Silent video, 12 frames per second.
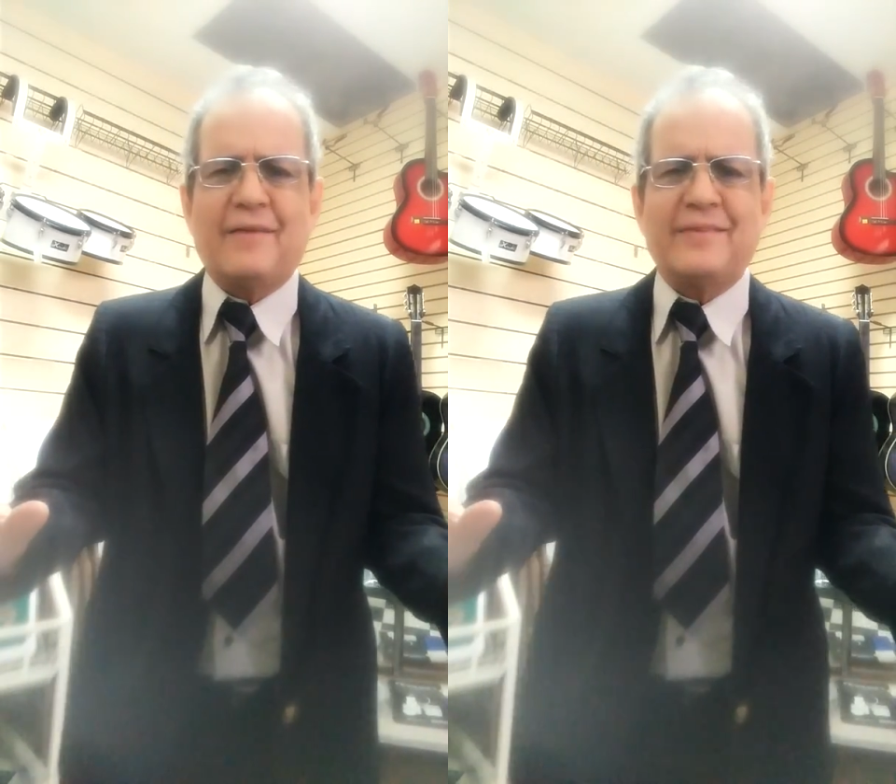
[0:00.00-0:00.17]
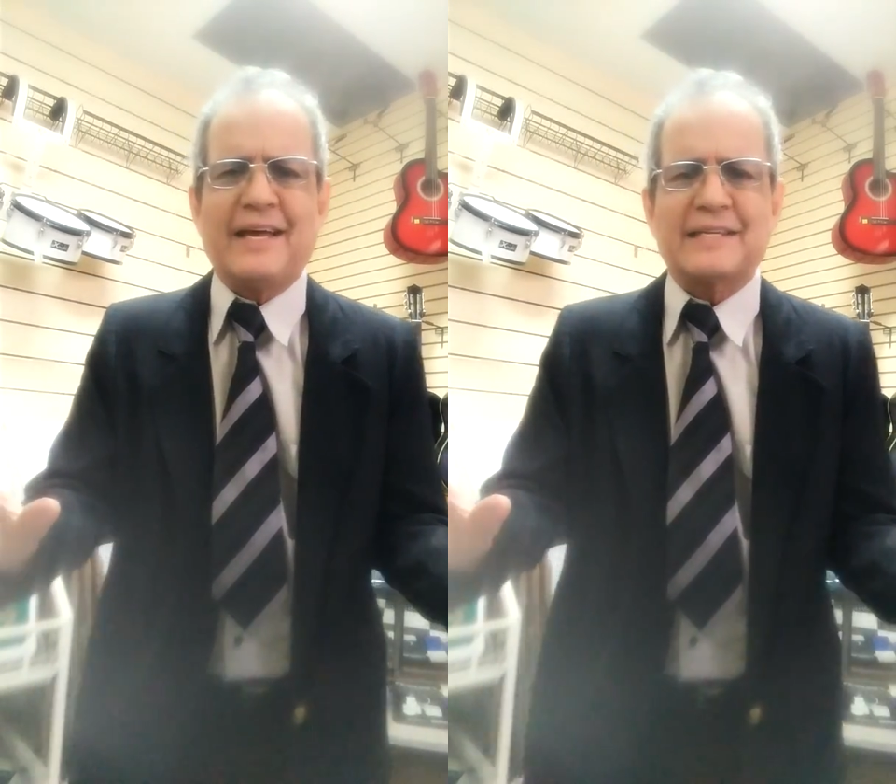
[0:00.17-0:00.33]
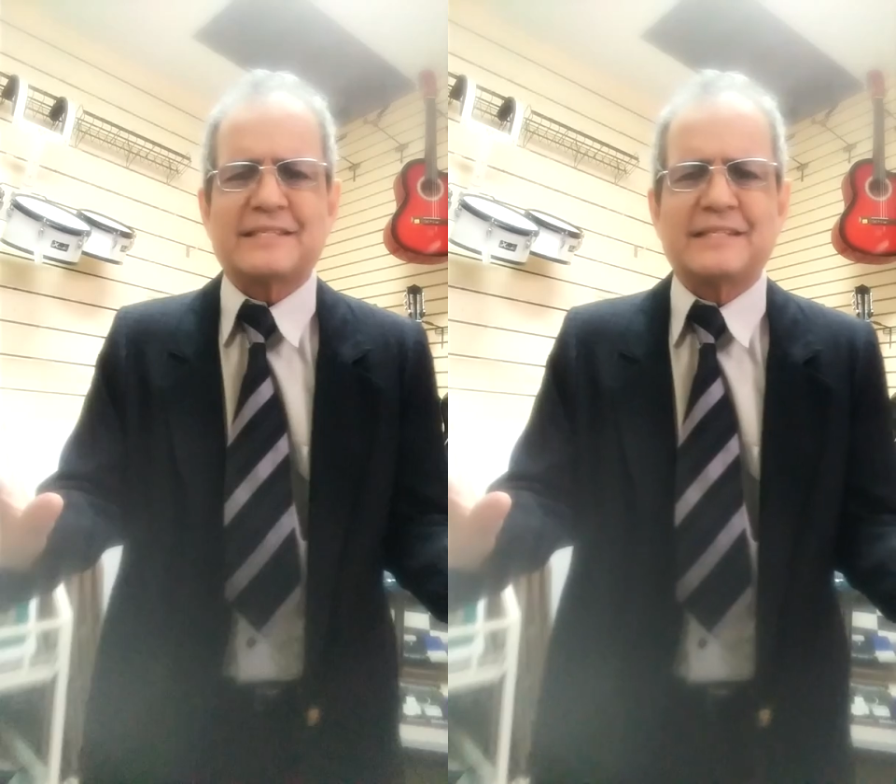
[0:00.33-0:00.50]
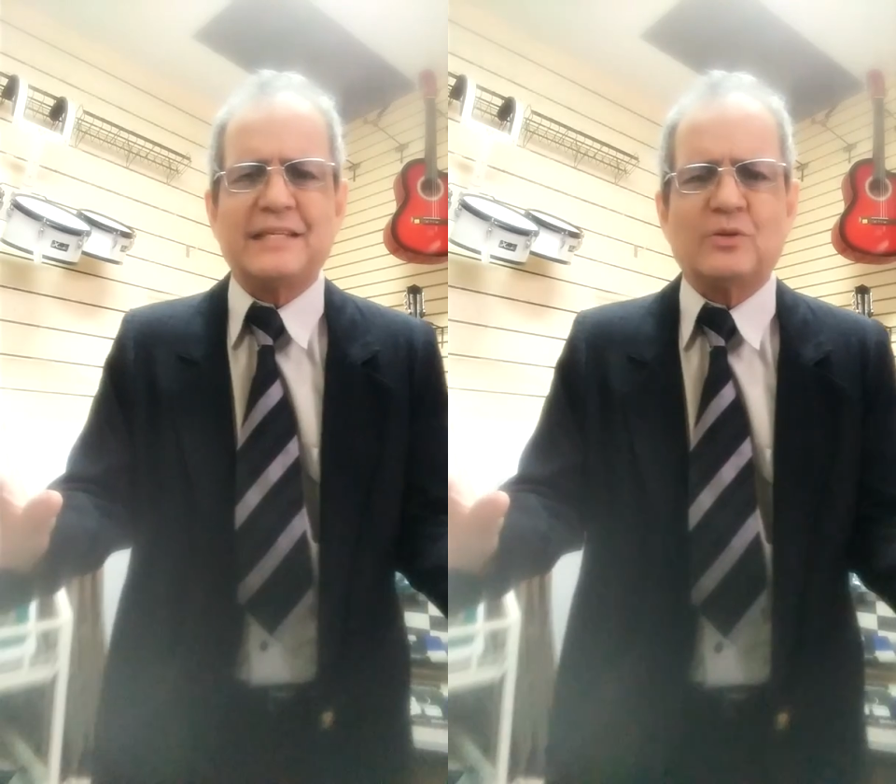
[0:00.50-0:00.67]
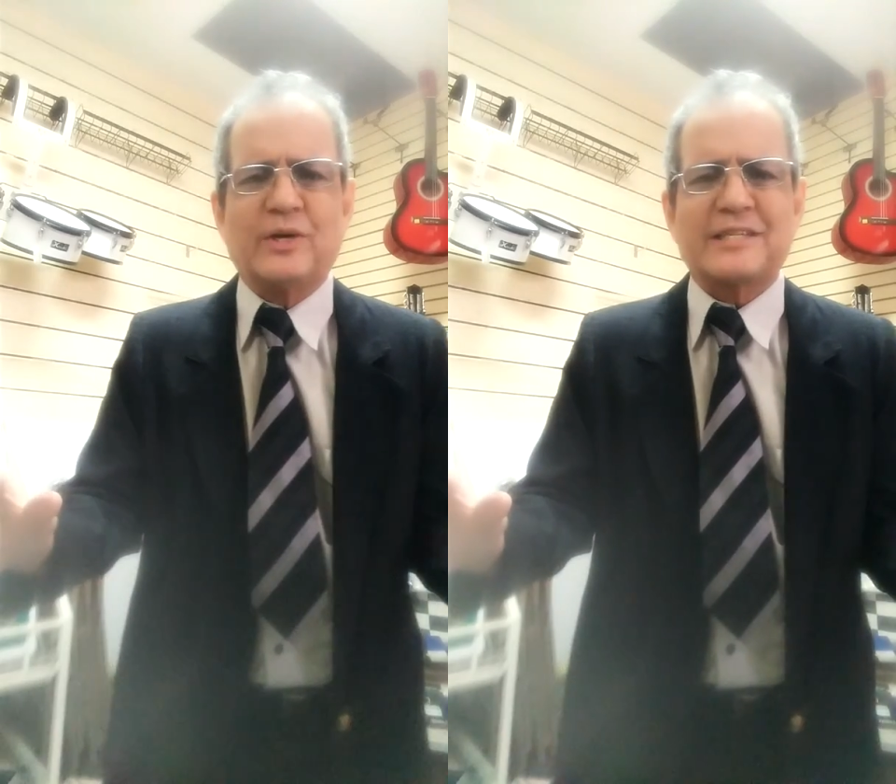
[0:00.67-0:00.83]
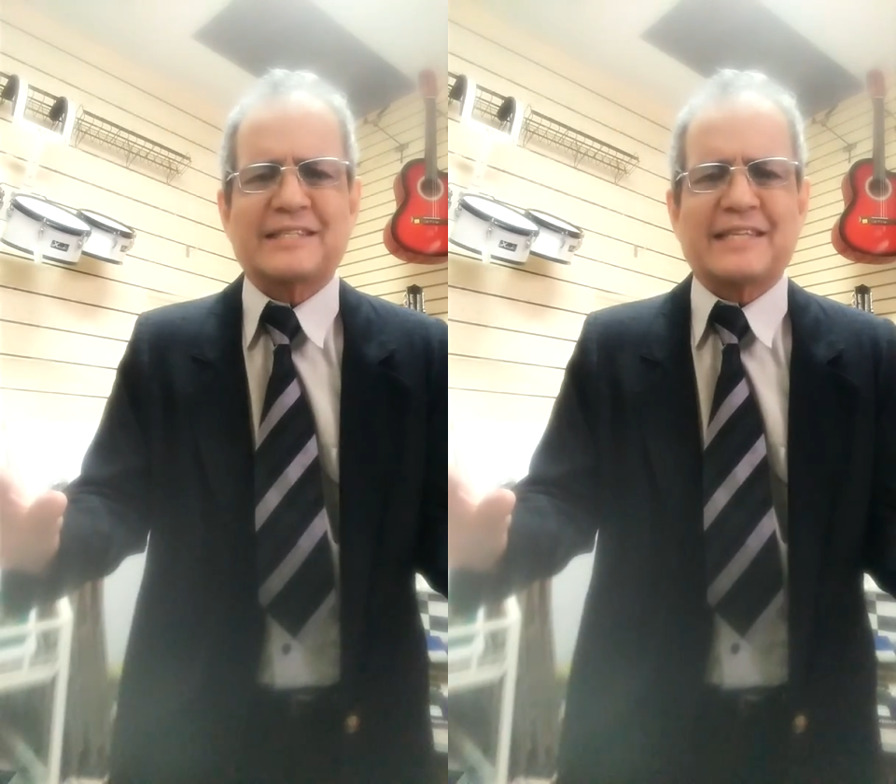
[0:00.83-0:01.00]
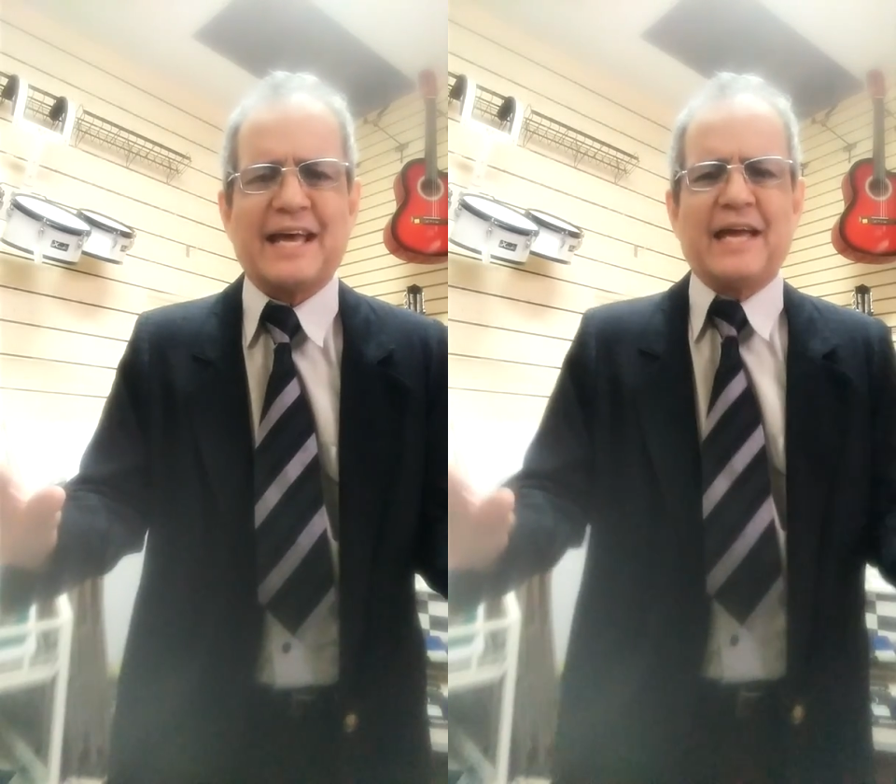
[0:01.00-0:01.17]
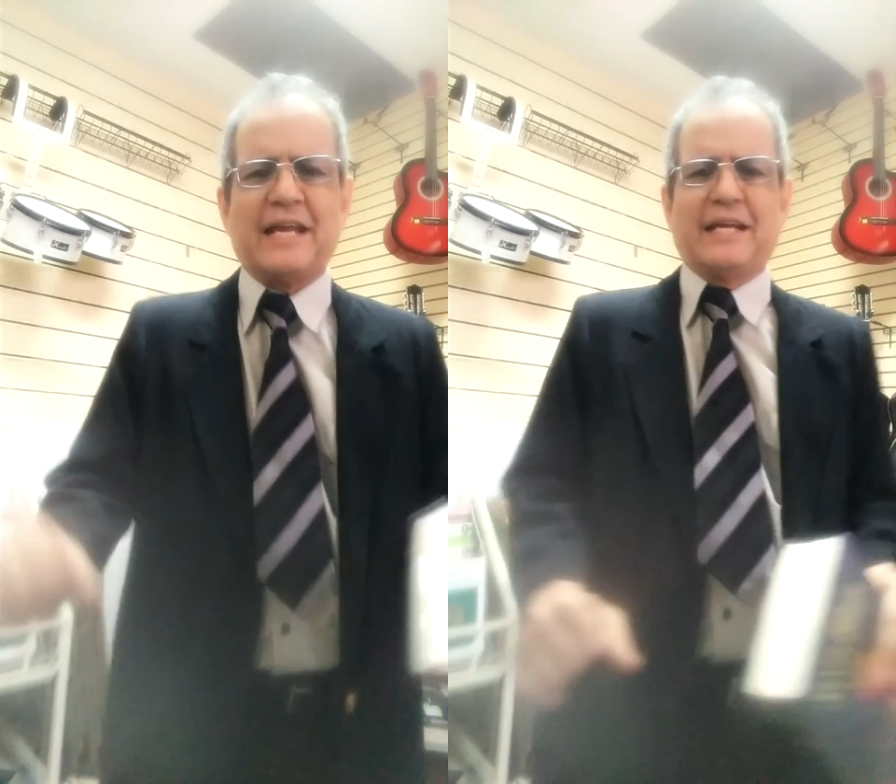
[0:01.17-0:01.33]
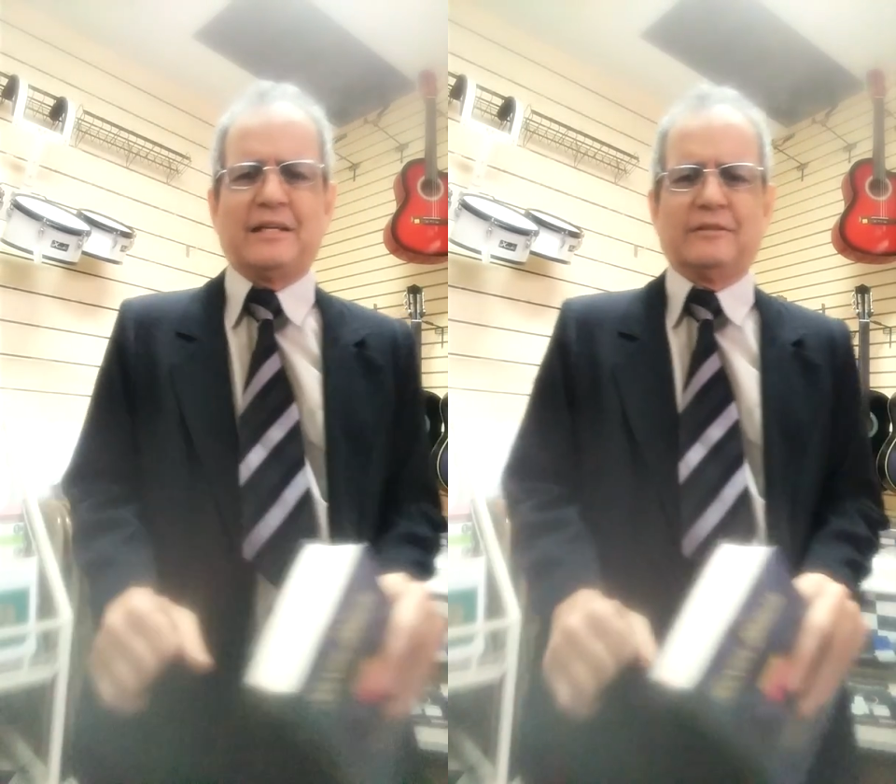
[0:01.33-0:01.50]
había sido
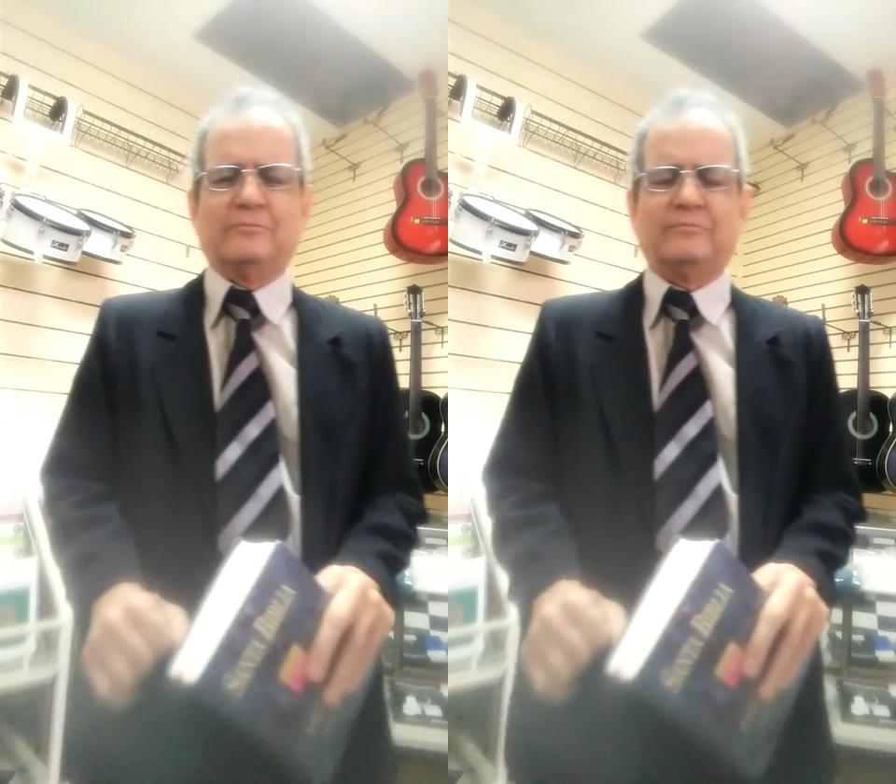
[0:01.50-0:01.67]
estéril.